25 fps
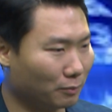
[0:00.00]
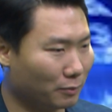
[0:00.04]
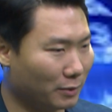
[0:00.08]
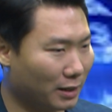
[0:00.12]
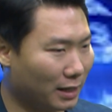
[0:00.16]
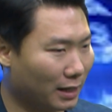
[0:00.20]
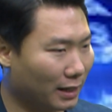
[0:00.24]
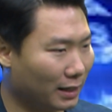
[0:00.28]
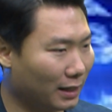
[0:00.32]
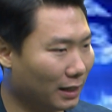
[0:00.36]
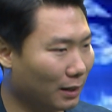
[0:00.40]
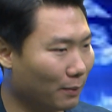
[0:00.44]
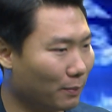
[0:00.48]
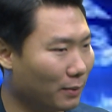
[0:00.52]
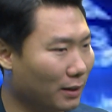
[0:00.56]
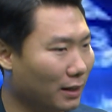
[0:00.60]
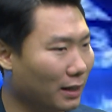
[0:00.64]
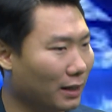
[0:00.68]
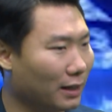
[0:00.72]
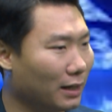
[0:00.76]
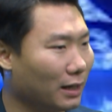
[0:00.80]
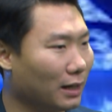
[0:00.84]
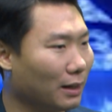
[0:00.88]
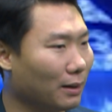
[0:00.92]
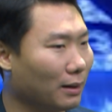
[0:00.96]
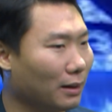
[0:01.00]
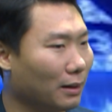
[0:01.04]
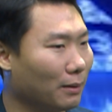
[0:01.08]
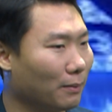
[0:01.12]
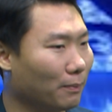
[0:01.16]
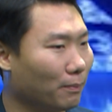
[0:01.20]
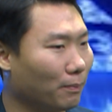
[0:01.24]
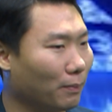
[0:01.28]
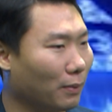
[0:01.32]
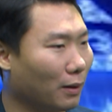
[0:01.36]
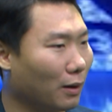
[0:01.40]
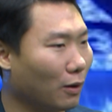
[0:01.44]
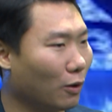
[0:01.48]

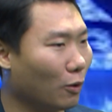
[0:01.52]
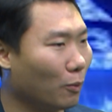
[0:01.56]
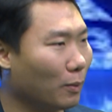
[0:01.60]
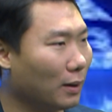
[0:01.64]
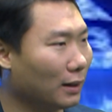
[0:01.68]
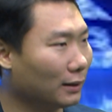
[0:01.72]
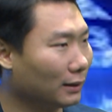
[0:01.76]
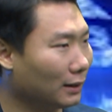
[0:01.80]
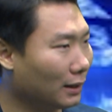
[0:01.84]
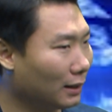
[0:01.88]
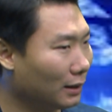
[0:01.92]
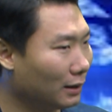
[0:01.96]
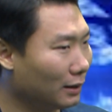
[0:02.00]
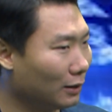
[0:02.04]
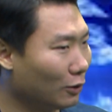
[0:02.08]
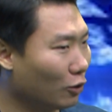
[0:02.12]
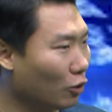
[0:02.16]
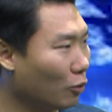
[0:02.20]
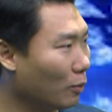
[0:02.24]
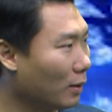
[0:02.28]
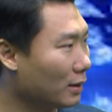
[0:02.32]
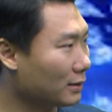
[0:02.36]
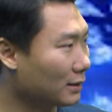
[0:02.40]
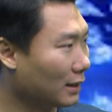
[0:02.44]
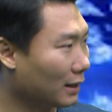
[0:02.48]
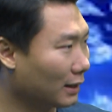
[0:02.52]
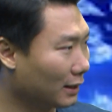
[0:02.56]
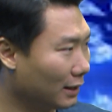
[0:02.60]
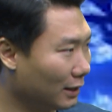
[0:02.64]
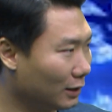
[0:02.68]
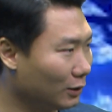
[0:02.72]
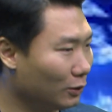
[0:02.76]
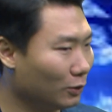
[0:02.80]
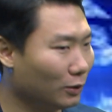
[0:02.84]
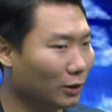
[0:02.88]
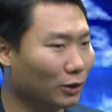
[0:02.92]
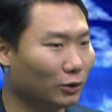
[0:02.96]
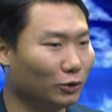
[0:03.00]
biaya-biaya pengobatan rumah
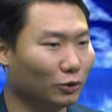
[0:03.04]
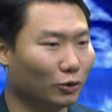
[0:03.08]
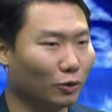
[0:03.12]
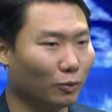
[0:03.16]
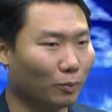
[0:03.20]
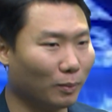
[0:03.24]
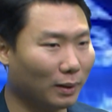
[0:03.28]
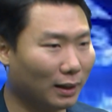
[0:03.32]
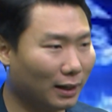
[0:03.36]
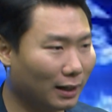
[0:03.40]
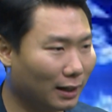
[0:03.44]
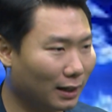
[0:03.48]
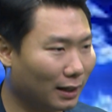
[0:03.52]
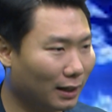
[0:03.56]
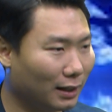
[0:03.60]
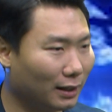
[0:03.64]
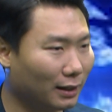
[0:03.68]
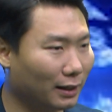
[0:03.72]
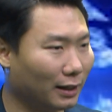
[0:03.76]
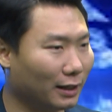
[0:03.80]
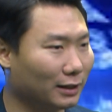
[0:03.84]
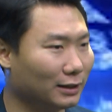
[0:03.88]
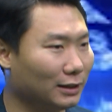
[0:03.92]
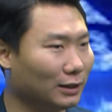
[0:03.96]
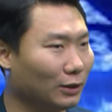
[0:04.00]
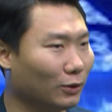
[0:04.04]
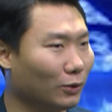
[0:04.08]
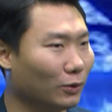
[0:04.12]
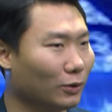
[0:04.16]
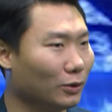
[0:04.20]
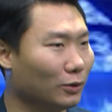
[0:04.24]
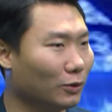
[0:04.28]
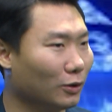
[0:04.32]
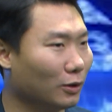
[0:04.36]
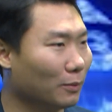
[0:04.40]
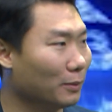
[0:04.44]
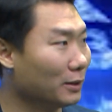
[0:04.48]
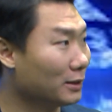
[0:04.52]
sakit juga cukup mahal,
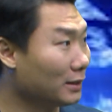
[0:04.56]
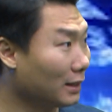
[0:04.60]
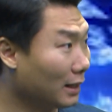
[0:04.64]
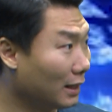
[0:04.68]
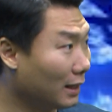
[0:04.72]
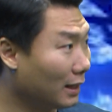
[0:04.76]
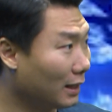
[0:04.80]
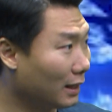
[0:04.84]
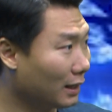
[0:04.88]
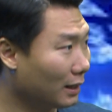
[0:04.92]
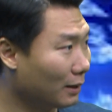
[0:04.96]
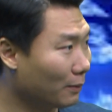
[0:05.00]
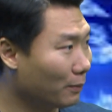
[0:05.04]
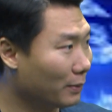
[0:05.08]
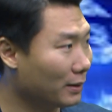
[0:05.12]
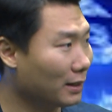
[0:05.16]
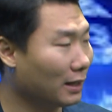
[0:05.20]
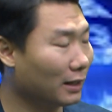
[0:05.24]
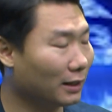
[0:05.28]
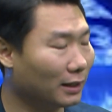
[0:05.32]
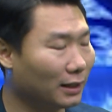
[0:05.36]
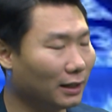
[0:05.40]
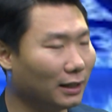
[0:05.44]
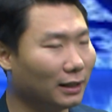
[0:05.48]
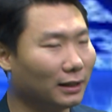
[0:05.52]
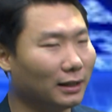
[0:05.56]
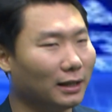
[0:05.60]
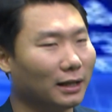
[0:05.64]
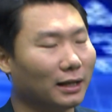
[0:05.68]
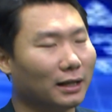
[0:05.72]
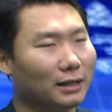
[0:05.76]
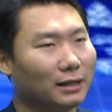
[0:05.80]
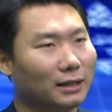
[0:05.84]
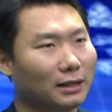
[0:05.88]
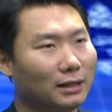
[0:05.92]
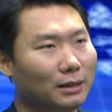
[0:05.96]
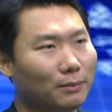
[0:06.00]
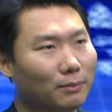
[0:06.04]
resiko juga besar, iya. penyakit yeah. ya
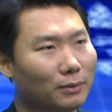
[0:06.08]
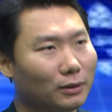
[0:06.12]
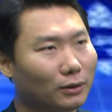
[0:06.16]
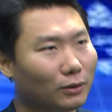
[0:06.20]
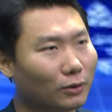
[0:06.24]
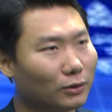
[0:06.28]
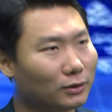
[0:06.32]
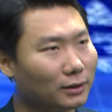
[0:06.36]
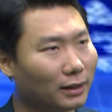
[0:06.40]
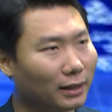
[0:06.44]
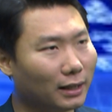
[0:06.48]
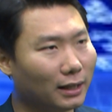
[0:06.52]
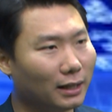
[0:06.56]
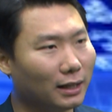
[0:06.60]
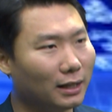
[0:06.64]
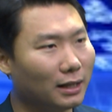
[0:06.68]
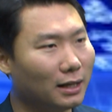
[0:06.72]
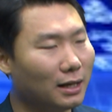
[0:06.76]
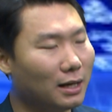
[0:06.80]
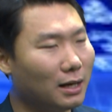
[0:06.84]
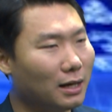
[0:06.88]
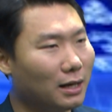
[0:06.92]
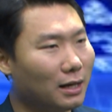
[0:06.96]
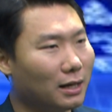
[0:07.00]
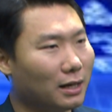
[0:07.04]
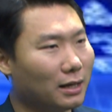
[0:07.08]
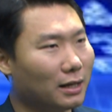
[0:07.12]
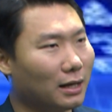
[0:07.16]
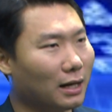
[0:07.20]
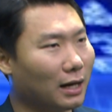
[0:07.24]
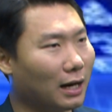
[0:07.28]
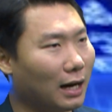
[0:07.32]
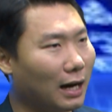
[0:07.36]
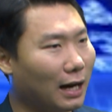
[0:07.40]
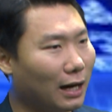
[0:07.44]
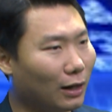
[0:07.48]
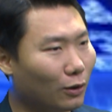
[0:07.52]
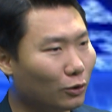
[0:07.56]
kan. Jadi menurut saya
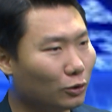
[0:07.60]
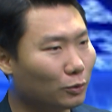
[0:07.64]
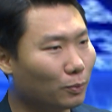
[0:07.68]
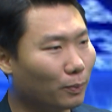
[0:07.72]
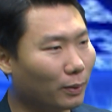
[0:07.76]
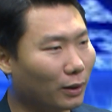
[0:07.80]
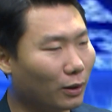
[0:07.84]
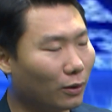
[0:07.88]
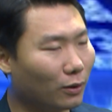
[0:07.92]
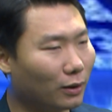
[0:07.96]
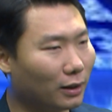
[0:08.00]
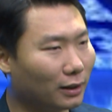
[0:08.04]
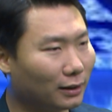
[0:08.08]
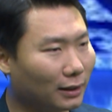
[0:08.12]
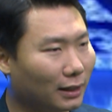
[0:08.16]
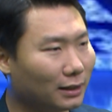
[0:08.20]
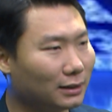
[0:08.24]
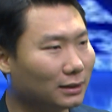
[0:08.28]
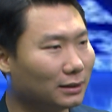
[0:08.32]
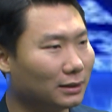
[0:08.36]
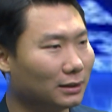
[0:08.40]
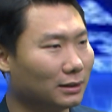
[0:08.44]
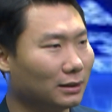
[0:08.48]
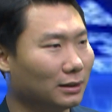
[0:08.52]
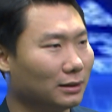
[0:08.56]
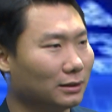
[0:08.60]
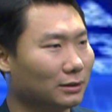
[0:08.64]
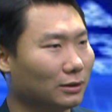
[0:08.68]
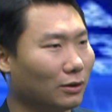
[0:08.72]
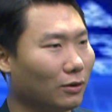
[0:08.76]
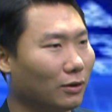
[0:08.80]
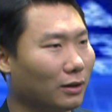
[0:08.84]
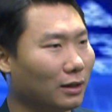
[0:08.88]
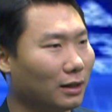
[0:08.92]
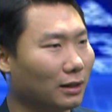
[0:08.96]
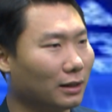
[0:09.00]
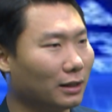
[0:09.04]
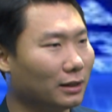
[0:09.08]
yang harus prioritas
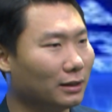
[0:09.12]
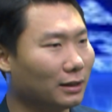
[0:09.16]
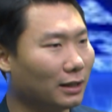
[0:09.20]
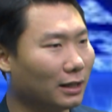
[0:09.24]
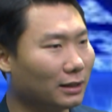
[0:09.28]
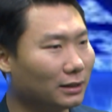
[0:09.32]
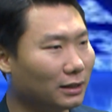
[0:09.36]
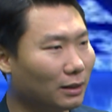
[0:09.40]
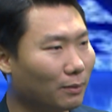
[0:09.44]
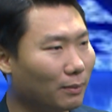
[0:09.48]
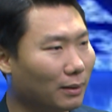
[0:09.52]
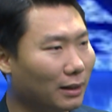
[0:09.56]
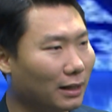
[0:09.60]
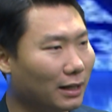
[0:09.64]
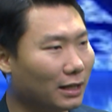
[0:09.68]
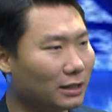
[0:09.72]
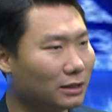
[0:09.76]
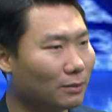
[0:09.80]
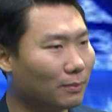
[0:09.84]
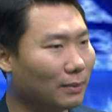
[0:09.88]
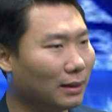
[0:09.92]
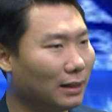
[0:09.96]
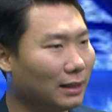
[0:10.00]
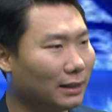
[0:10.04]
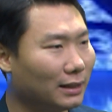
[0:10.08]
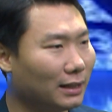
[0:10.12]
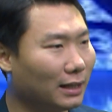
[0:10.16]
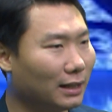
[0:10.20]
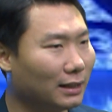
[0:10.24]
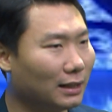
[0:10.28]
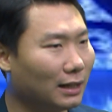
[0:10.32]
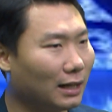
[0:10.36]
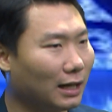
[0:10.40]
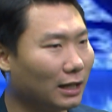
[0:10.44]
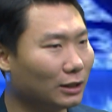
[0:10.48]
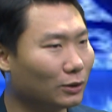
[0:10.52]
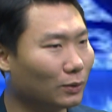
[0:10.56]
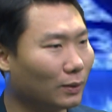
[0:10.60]
seorang generasi milenial miliki
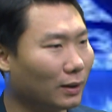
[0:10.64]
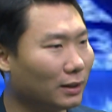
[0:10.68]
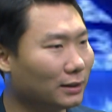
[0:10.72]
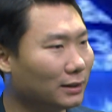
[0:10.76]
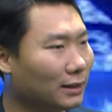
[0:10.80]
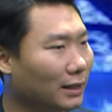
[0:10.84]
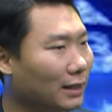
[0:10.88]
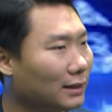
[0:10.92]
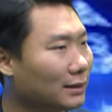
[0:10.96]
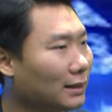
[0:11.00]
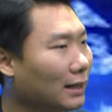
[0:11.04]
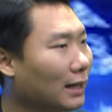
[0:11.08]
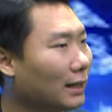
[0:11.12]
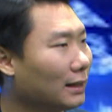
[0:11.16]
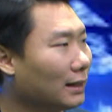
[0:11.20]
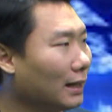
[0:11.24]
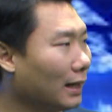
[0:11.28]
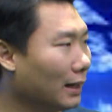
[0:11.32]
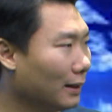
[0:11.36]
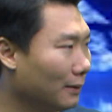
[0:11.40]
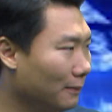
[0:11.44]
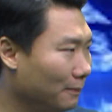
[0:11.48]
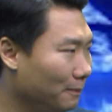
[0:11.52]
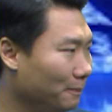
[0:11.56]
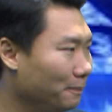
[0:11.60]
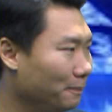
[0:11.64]
adalah asuransi kesehatan.